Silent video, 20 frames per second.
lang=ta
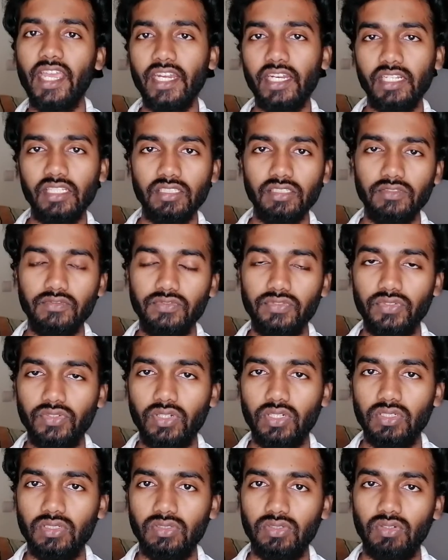ஹைட்ரஜன்
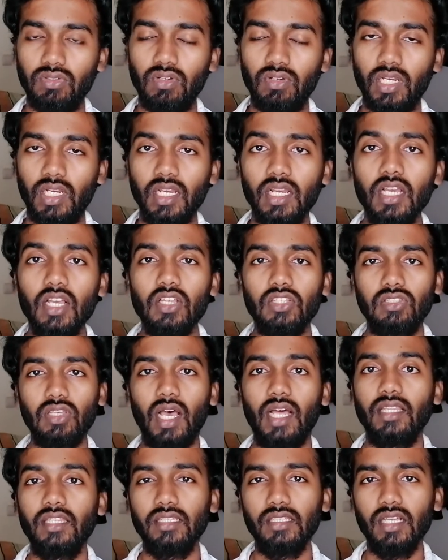ஃபியூல்னு சொல்லுவாங்க ஸோ
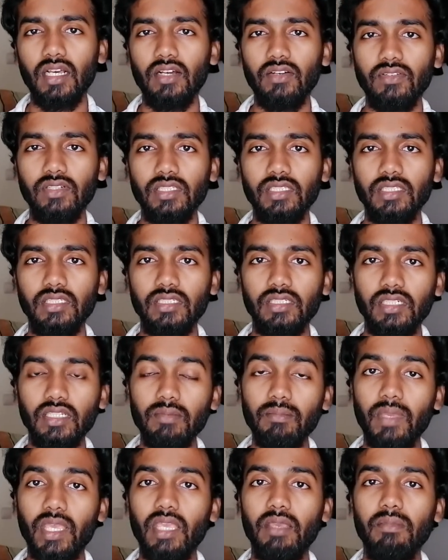அதுதான் வந்துட்டு
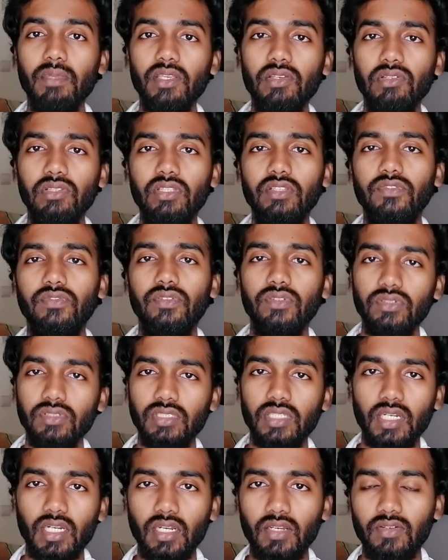மேபி வந்து
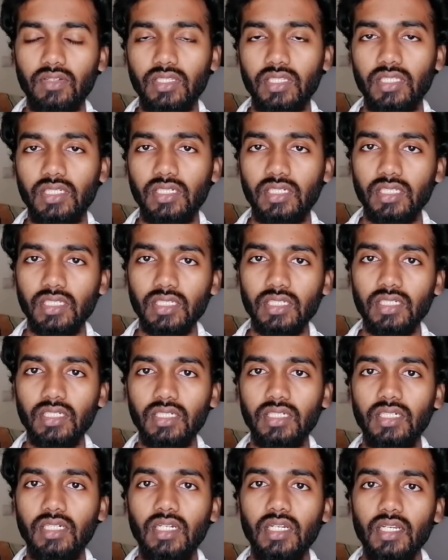ஃப்யூச்சரில் வந்துட்டு
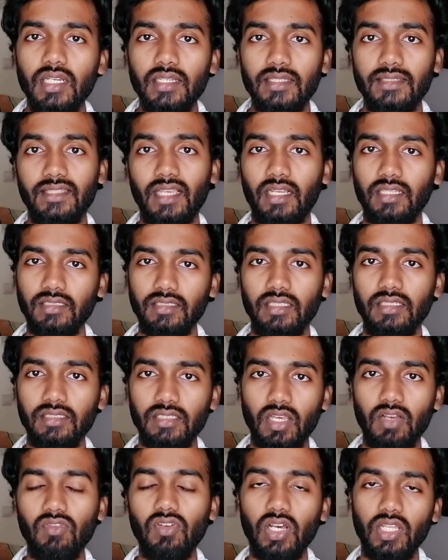சக்ஸஸ்
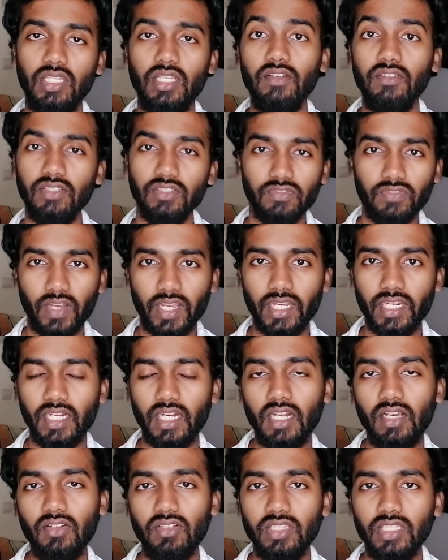ஆகும் அதுதான் வந்து
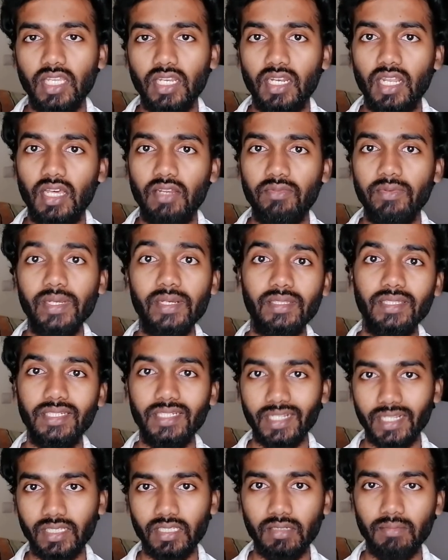ஃபைனலாக வந்து எல்லாருமே
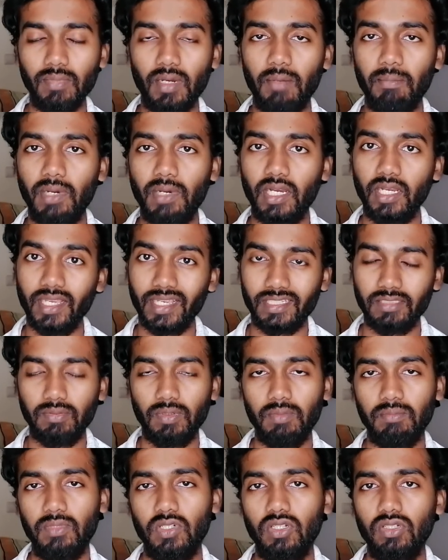வந்துட்டு எதிர்பார்ப்பாங்க
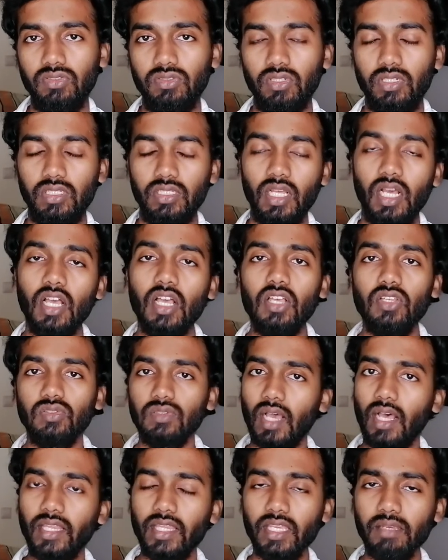எக்ஸ்பெக்ட் பண்ணுவாங்கன்னு சொல்லியிருந்தேன்
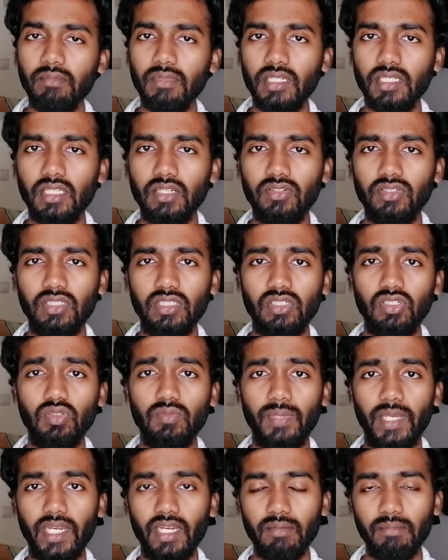ஸோ அதே மாதிரி தான் வந்துட்டு
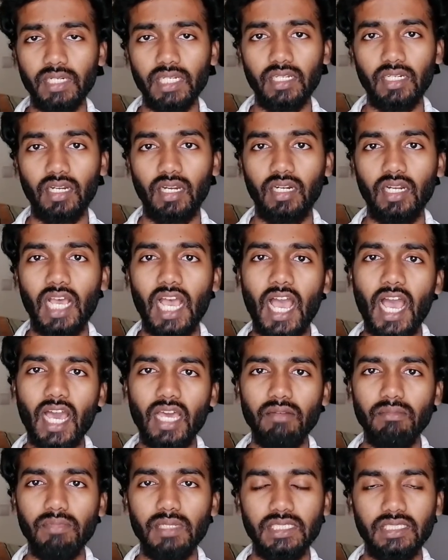இப்போ என்ன பண்ணியிருக்காங்கன்னா
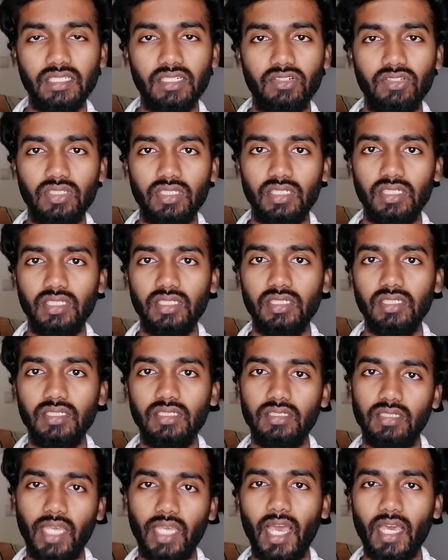ஏர் பஸ்ஸில் வந்துட்டு
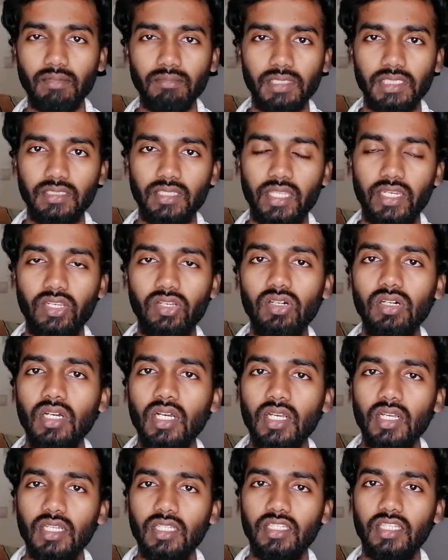ஏர் பஸ் தெரியும்
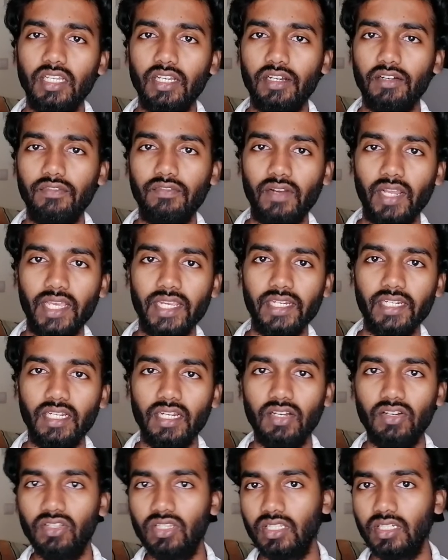இந்த
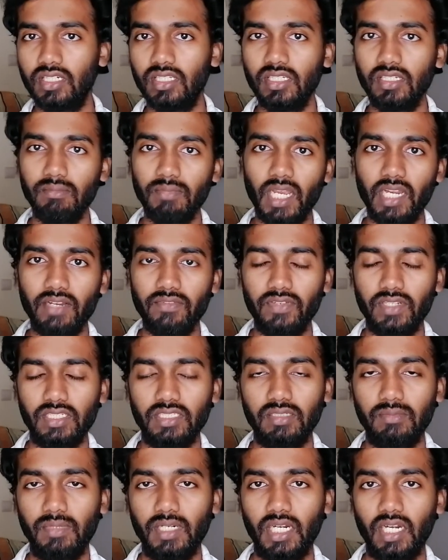ஃப்ளைட்லாம் வந்துட்டு
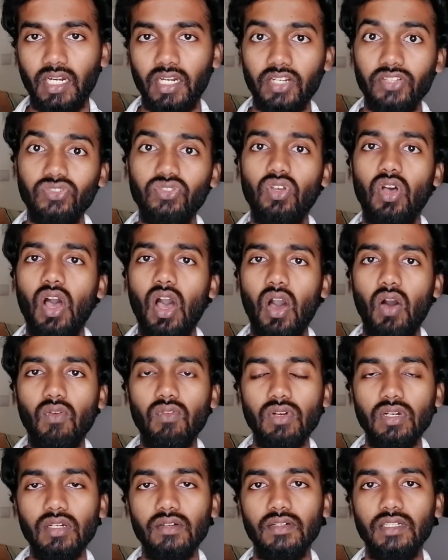மேனுஃபேக்சர் பண்ணுறாங்களே ஸோ
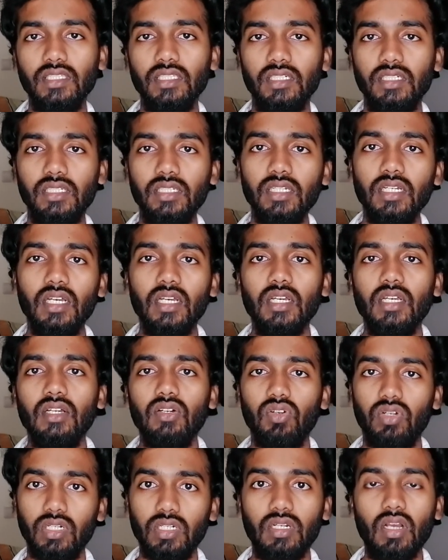அவங்க வந்துட்டு
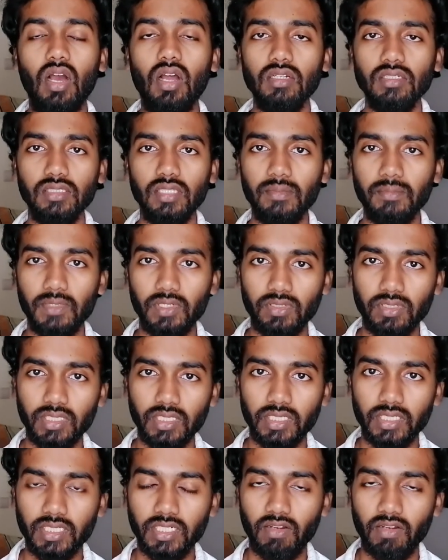ஒரு கான்செப்ட்
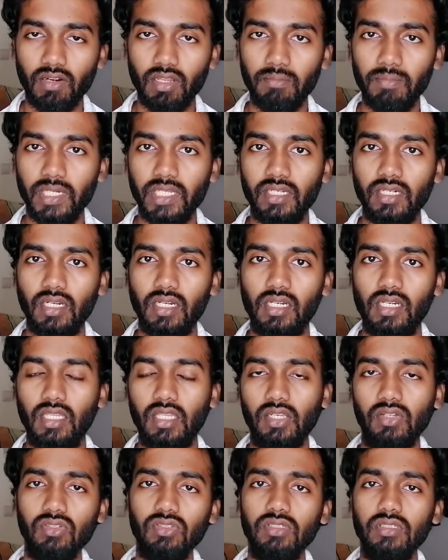வந்துட்டு டெவலப் பண்ணியிருக்காங்க
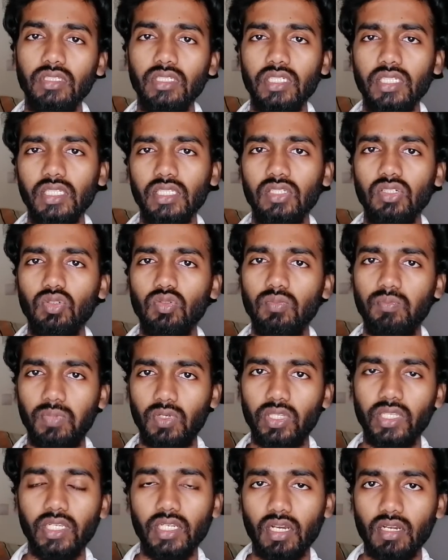அதாவது வந்துட்டு இது
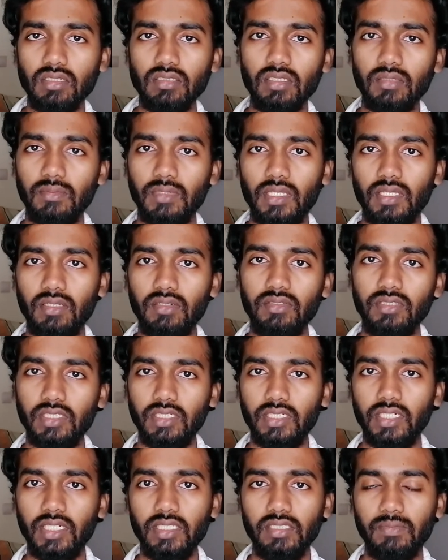இப்போதே கான்செப்டாக தான்
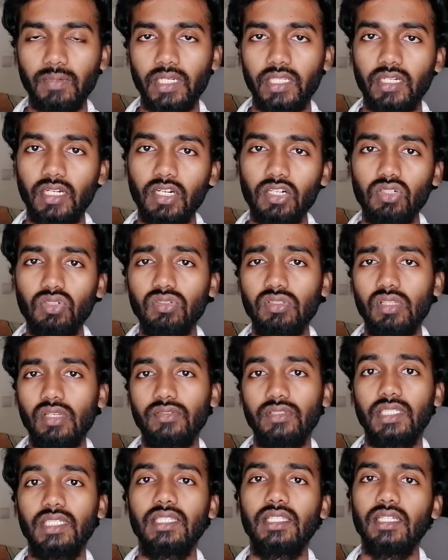வந்து ரிலீஸ் பண்ணியிருக்காங்க டூ
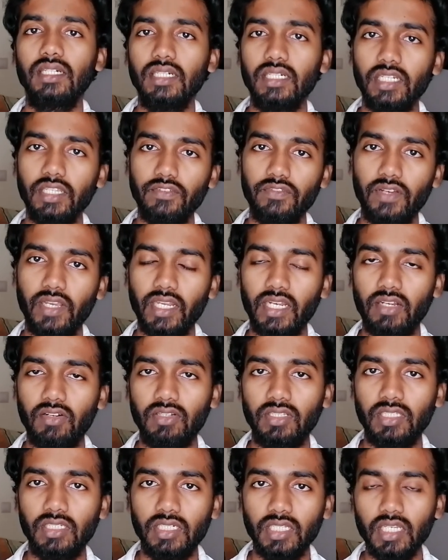தௌசண்ட் தேர்ட்டி ஃபைவ்ல
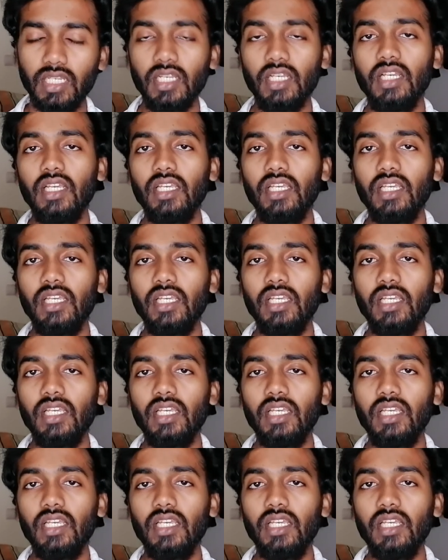வந்துட்டு